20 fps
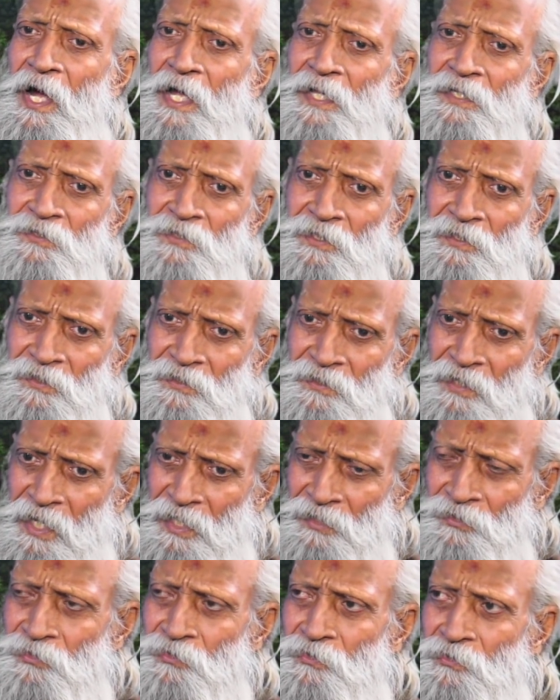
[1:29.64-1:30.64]
అందుకు
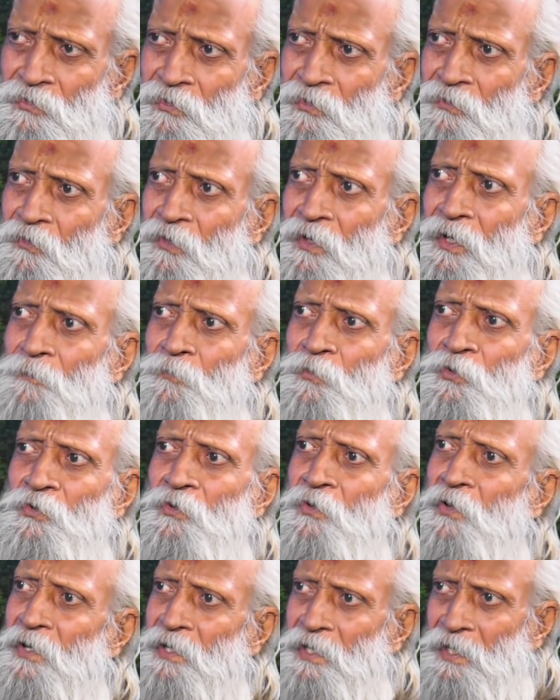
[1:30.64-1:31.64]
అందుకు ఒక మూడు
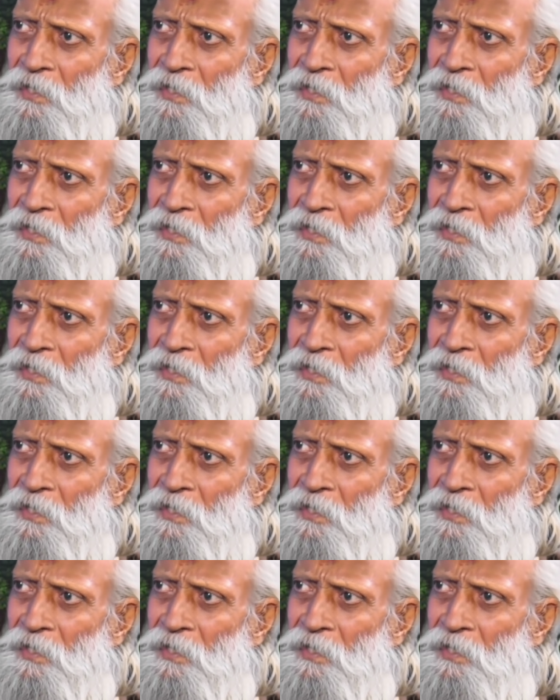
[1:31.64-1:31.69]
రోజుల